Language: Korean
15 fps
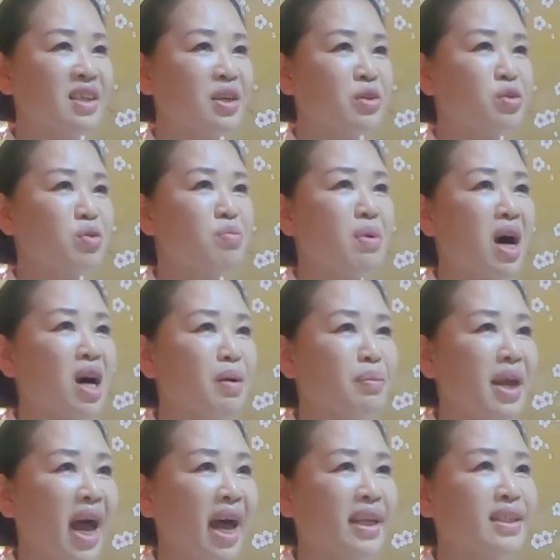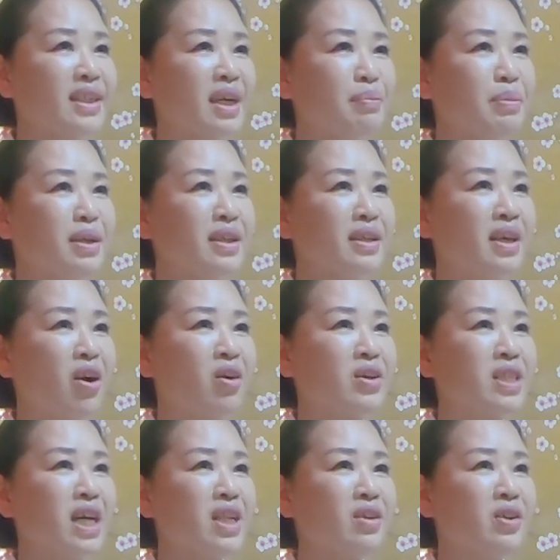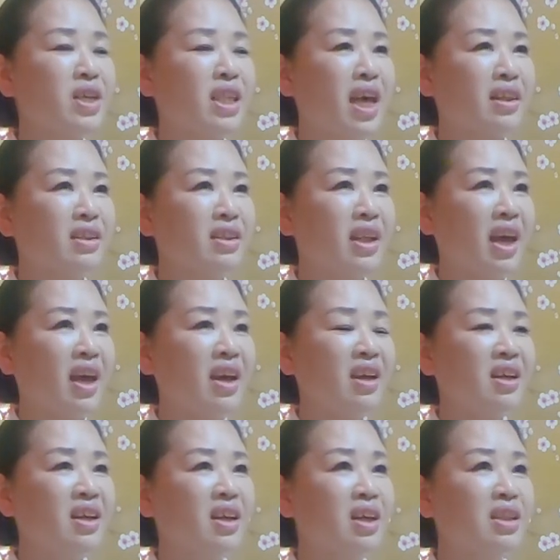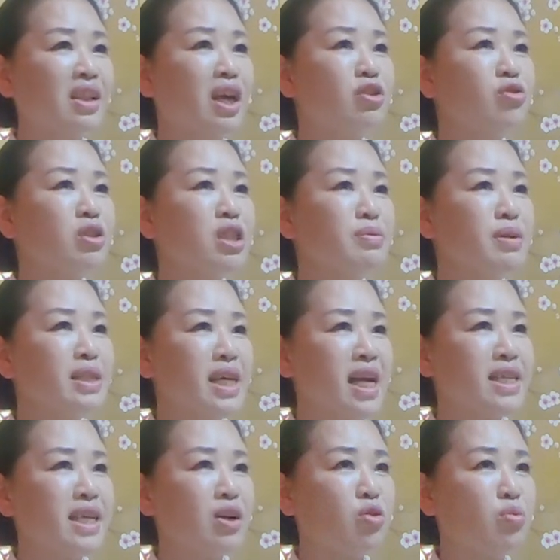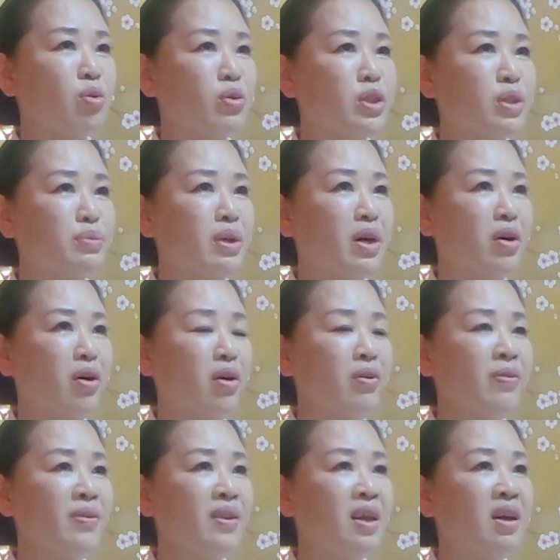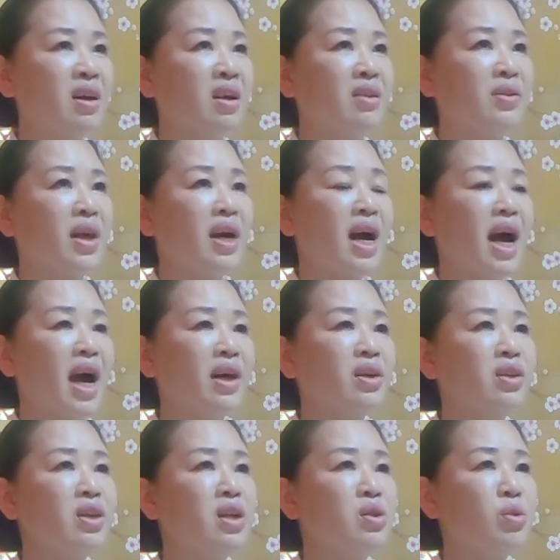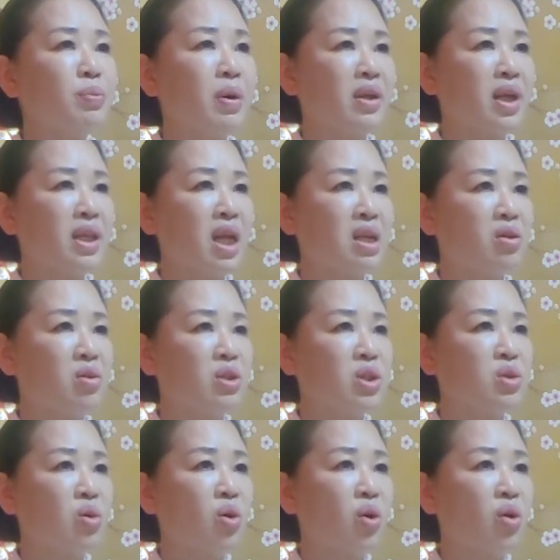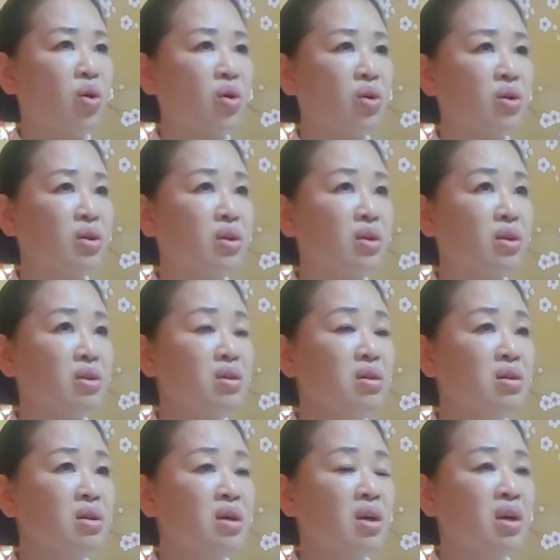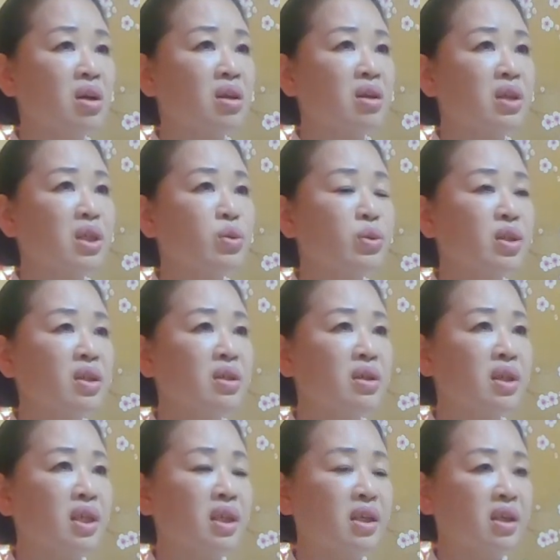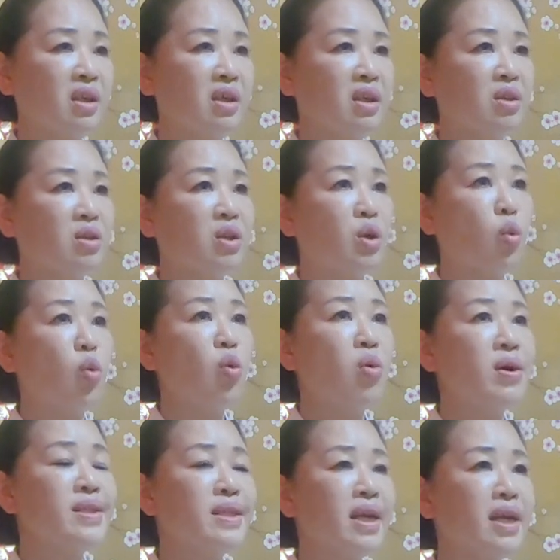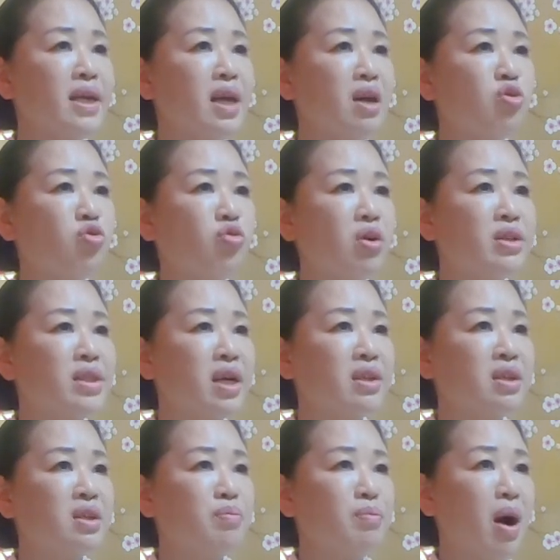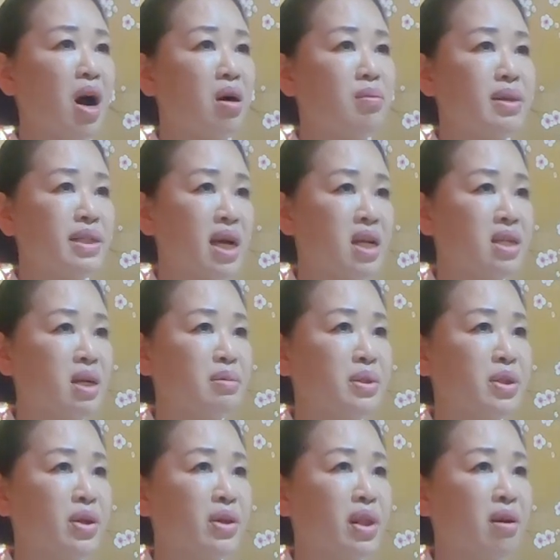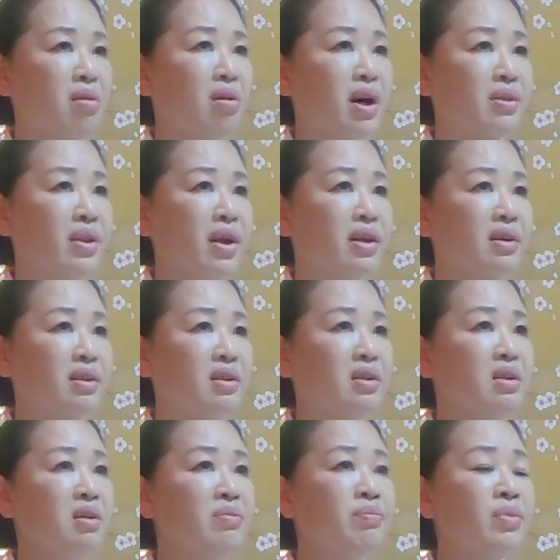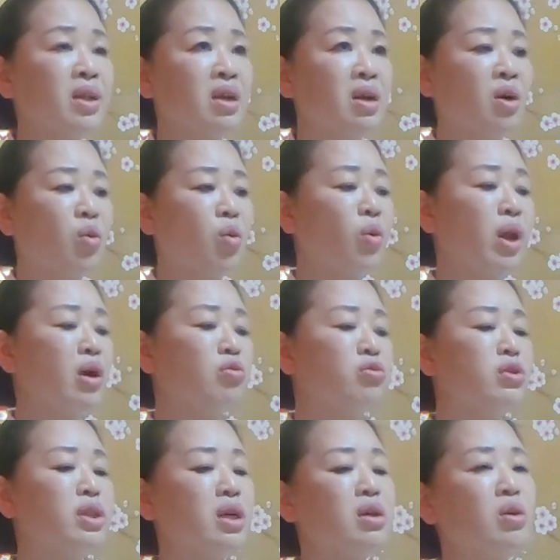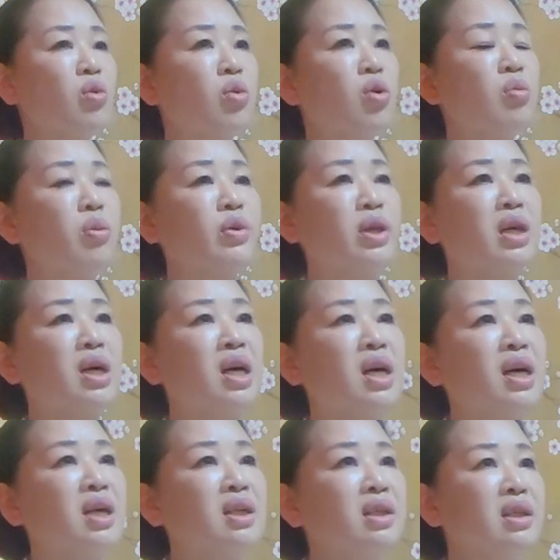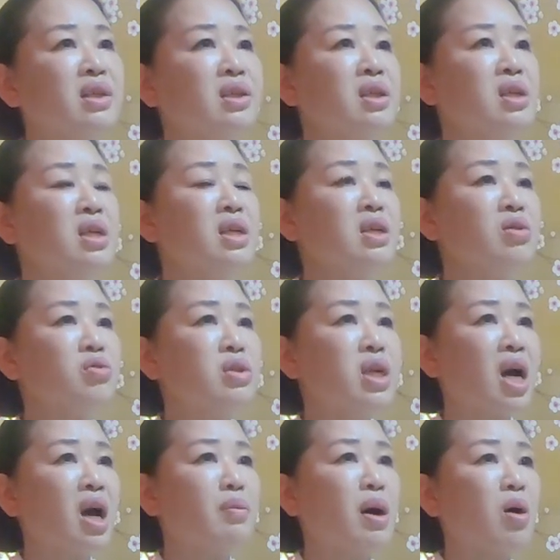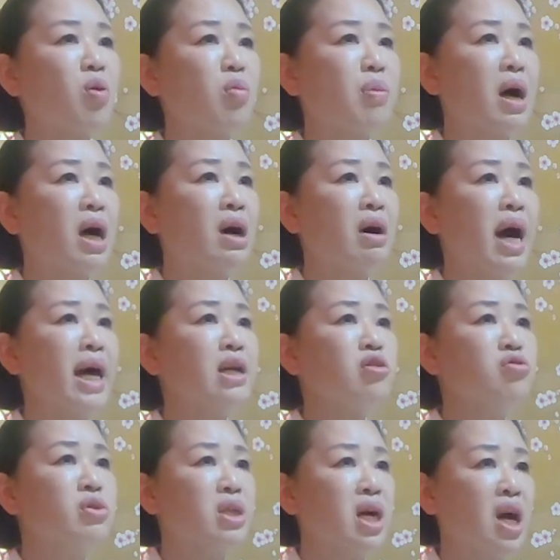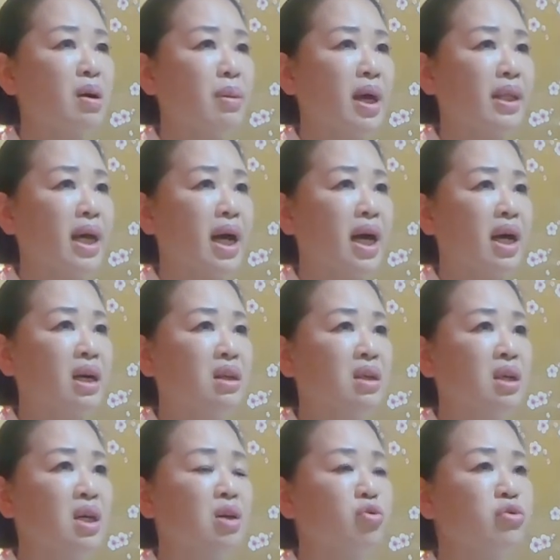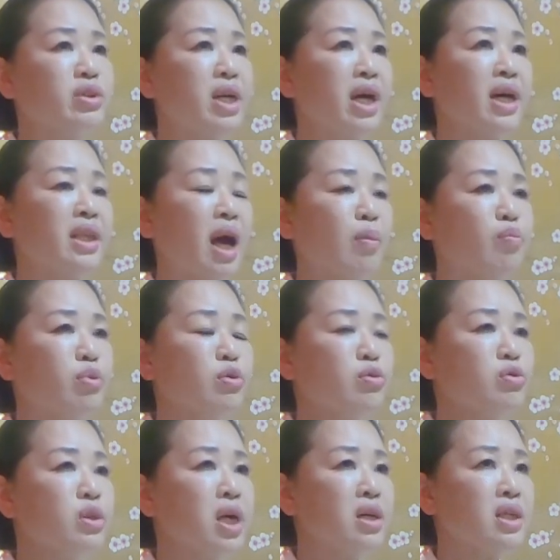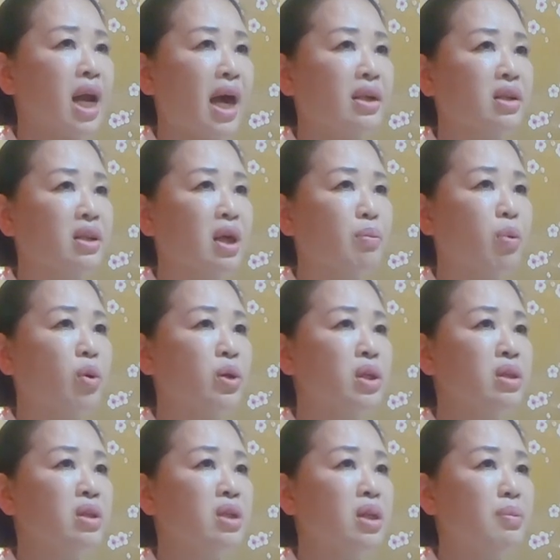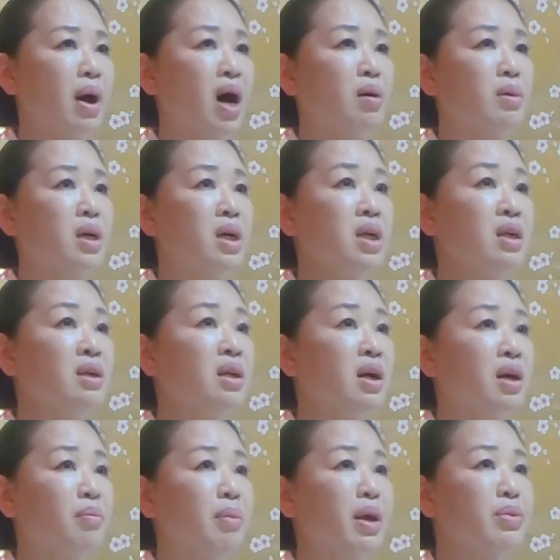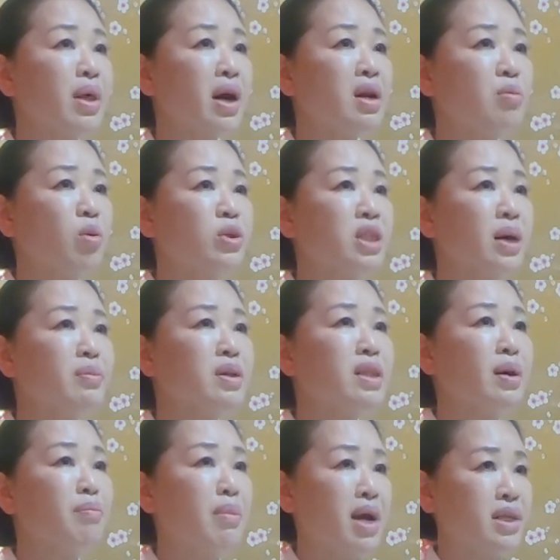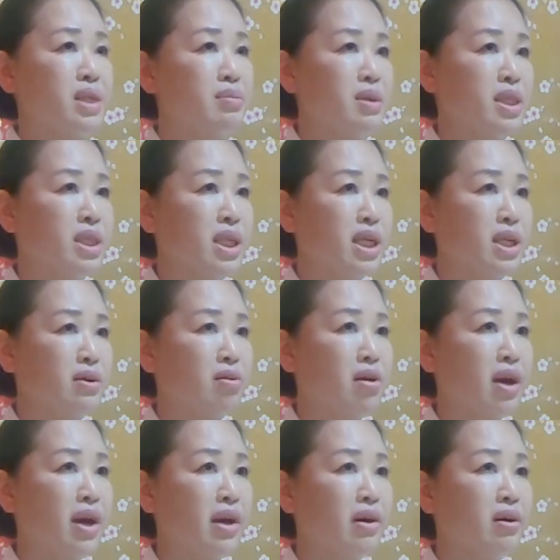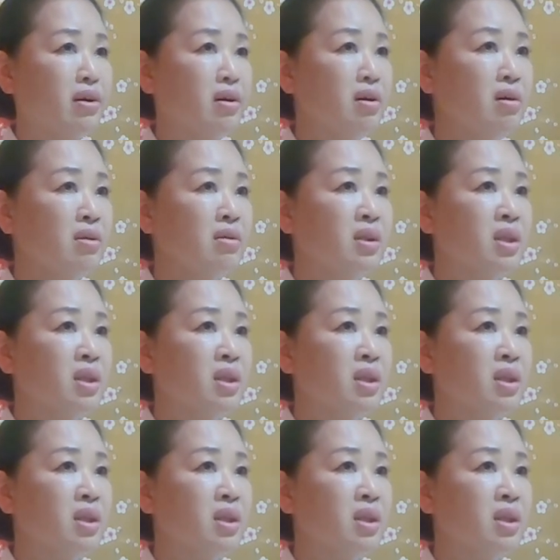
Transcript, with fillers: 네. 좀 마음이 안 잡히는 경자년이 되는데, 내 중심을 잘 잡고 보시면 내가 하는 일도 편안할 것이고 네, 그리고 특히 5월생이나 6월생들은 마음을 잘 잡으셔야 될 것 같아요. 네. 올해 운세를 놓고 보니까 흔들리는 운세가 많고 방황하는 운세가 많아. 운세가 나쁜 운세는 아닌데 본인들이 마음을, 멘탈을 못 잡는다는 말씀을 드리는 거예요.